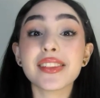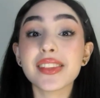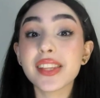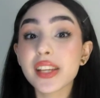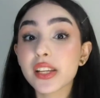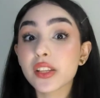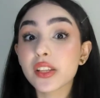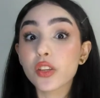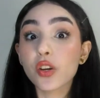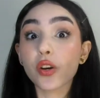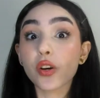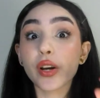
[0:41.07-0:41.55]

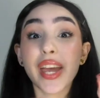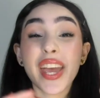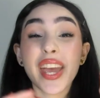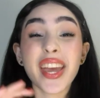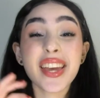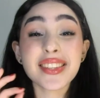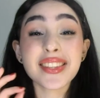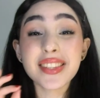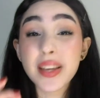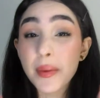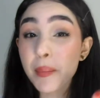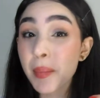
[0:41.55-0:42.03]
TikTok, en
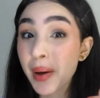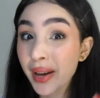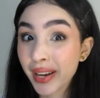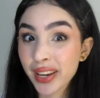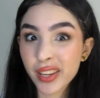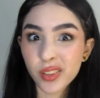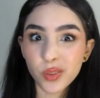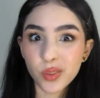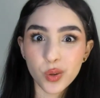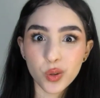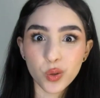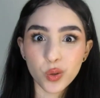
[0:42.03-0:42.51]
esas más
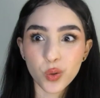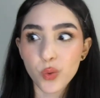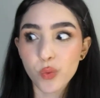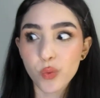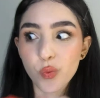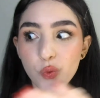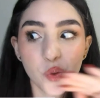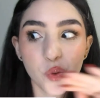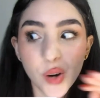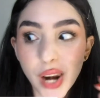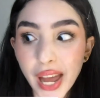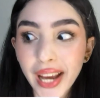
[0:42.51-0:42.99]
que todo estoy
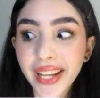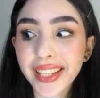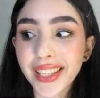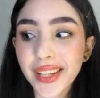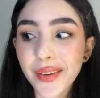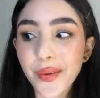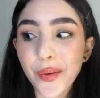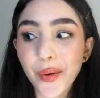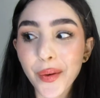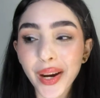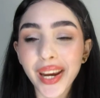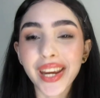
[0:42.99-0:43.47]
full
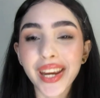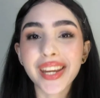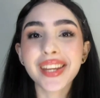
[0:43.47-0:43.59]
activo, ¿ok?